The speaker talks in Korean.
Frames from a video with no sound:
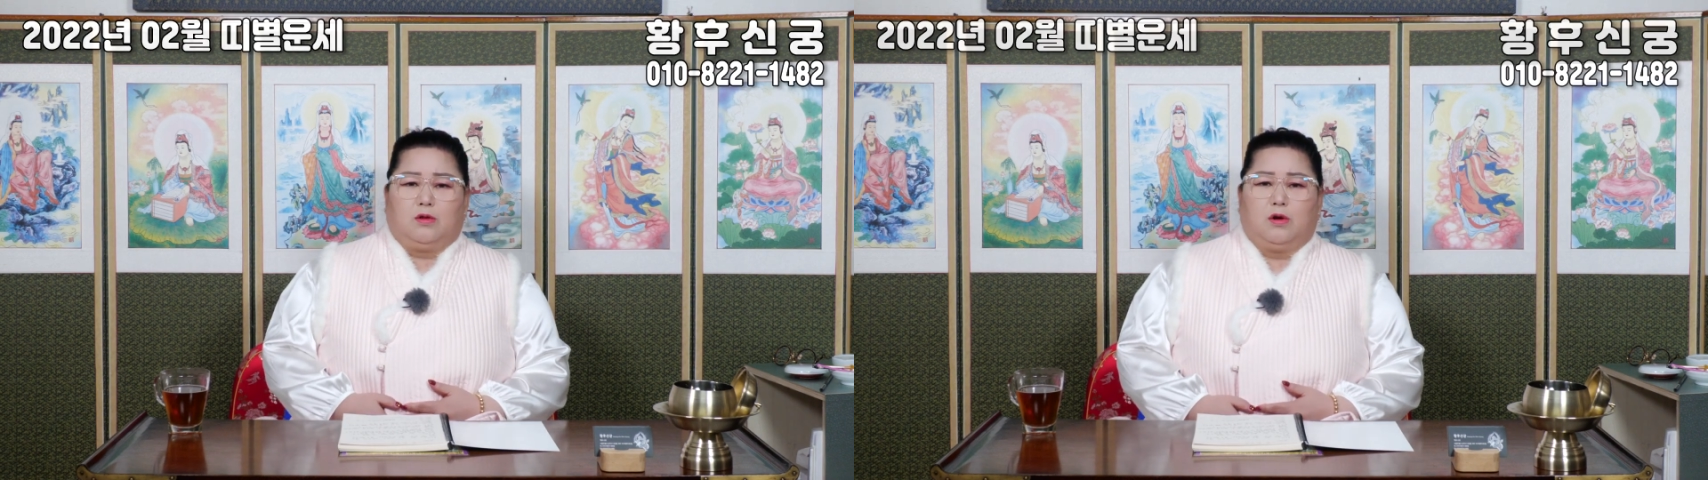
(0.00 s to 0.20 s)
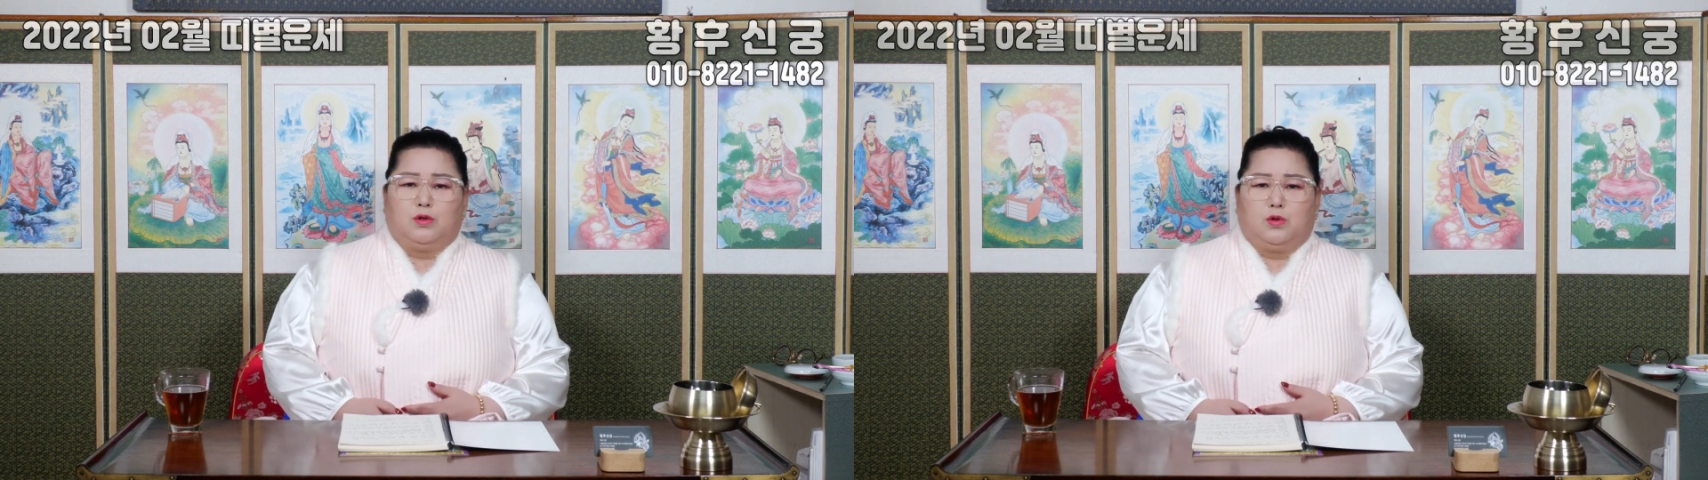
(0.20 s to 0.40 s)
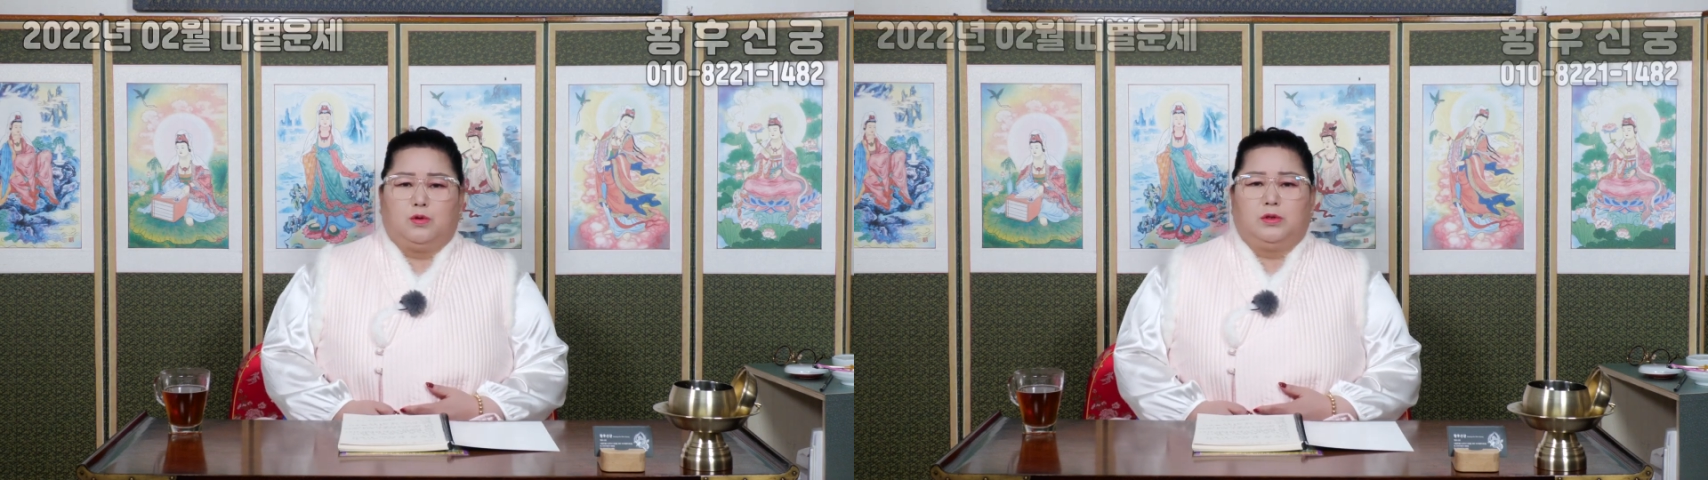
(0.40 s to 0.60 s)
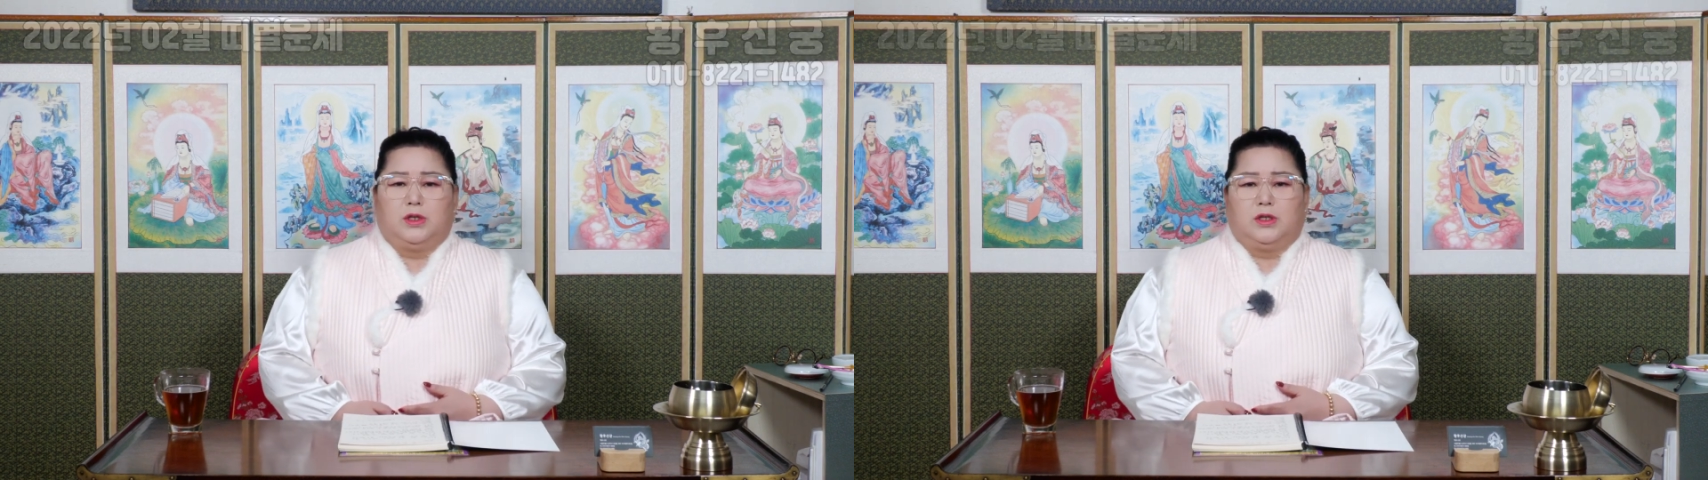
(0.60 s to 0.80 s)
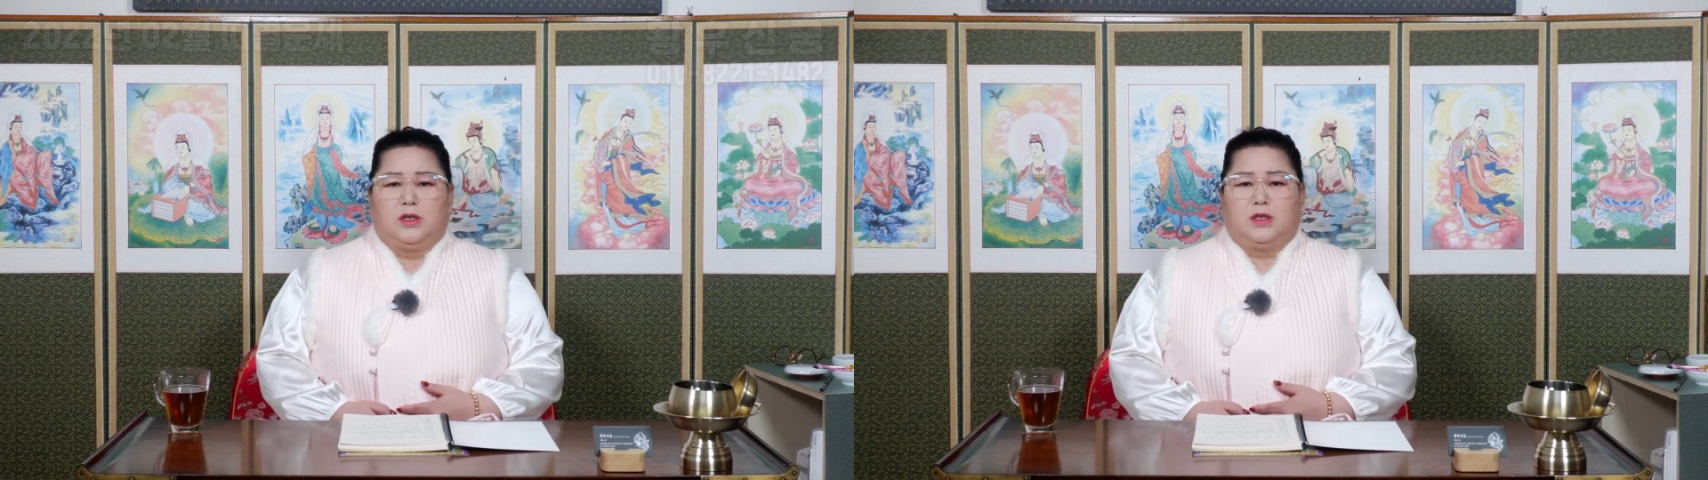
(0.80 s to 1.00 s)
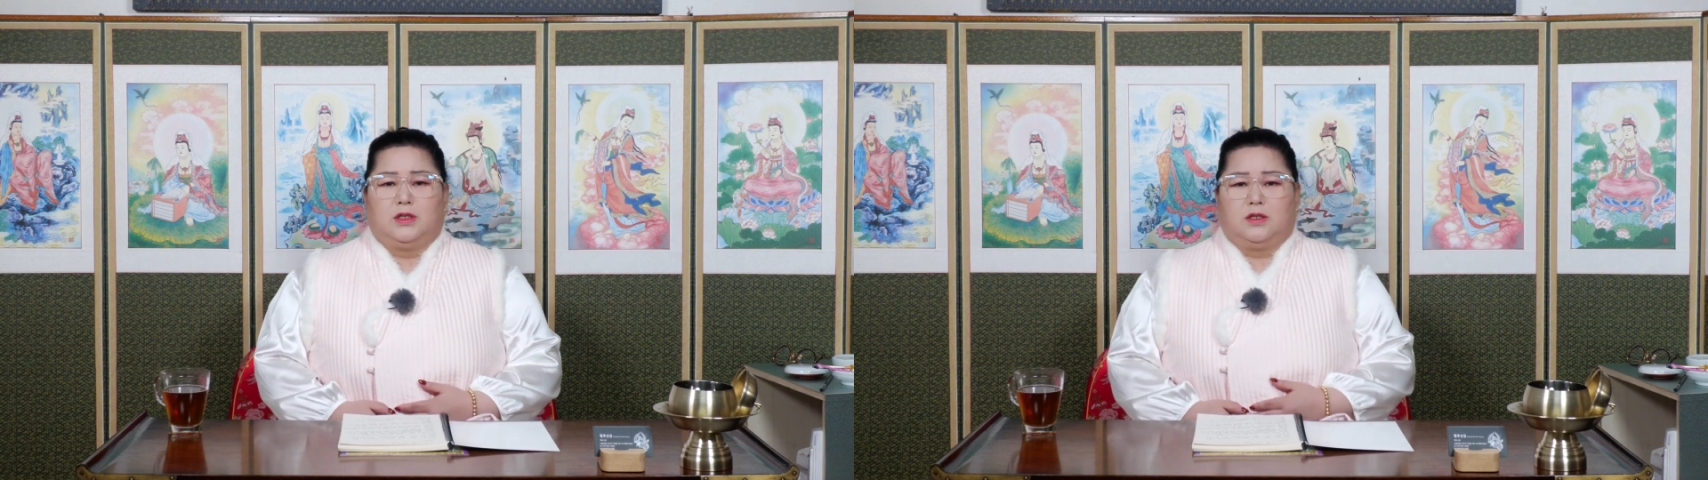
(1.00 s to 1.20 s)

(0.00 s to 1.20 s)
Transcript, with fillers: 더 좋은 일이